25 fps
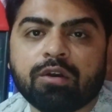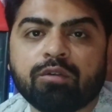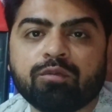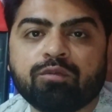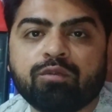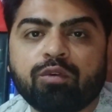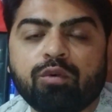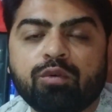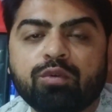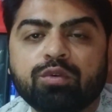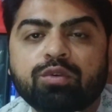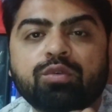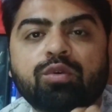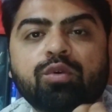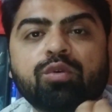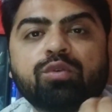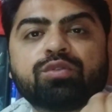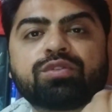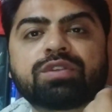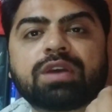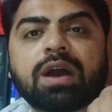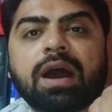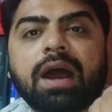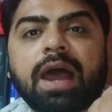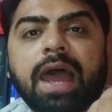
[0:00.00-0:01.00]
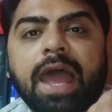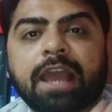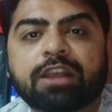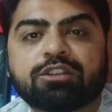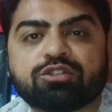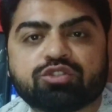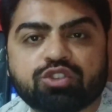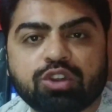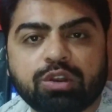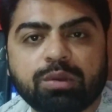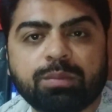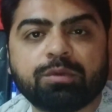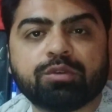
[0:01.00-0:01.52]
वो उनको उसका
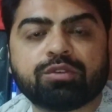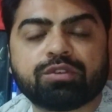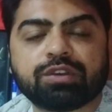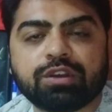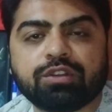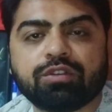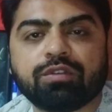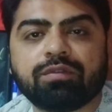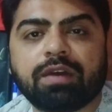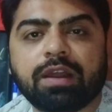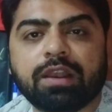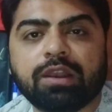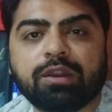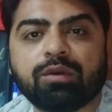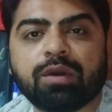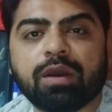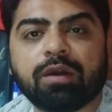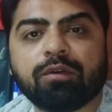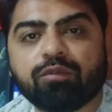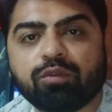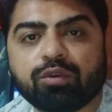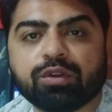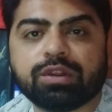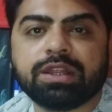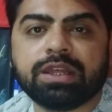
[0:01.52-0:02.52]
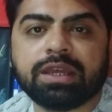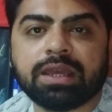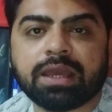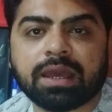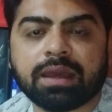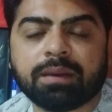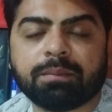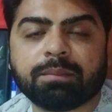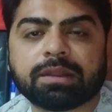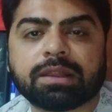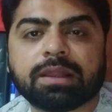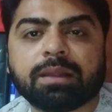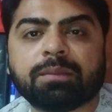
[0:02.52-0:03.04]
एक्चुअल में उसकी जो वैल्यू है वो दी है
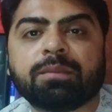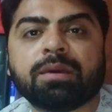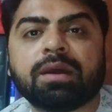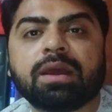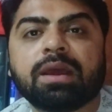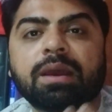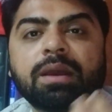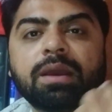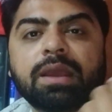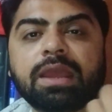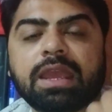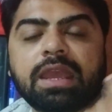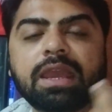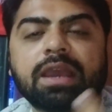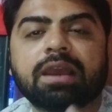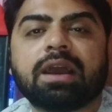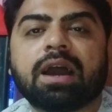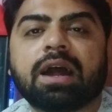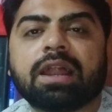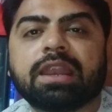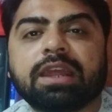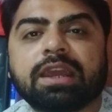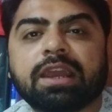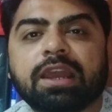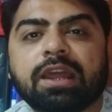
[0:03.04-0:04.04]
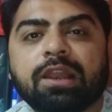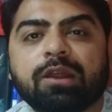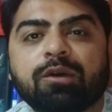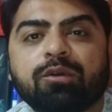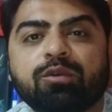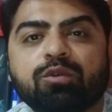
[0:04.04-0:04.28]
मतलब एक गाने के लिए